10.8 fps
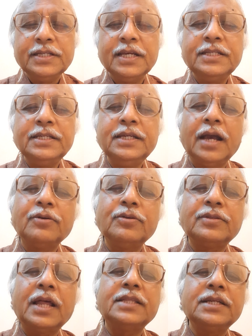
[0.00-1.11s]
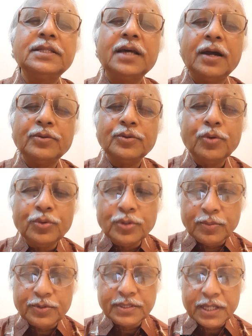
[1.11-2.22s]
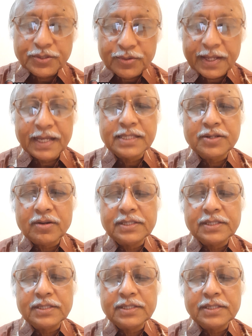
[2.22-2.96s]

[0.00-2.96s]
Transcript: সেটি এখন তার চেয়ে আরও করুণ অবস্থায় চলে গেছে